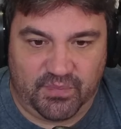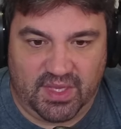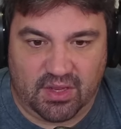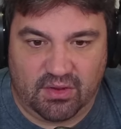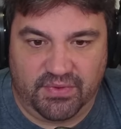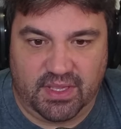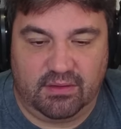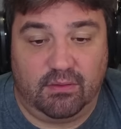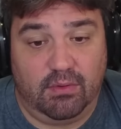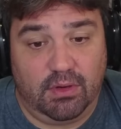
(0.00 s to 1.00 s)
de coffin,
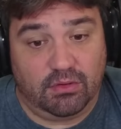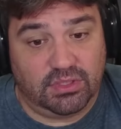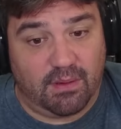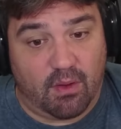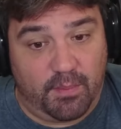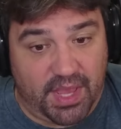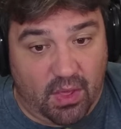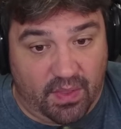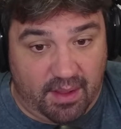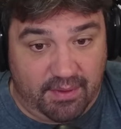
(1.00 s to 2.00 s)
bueno, no estaba
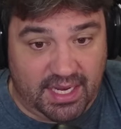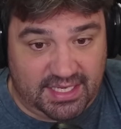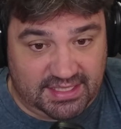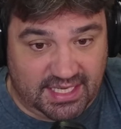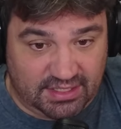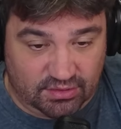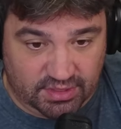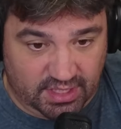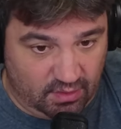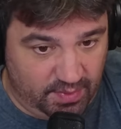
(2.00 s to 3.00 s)
acompañado de Abra, que en este caso lo
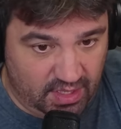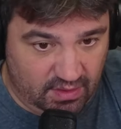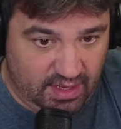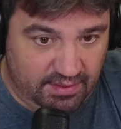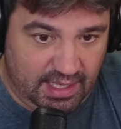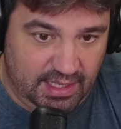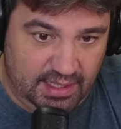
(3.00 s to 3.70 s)
tiene acompañado de Abra,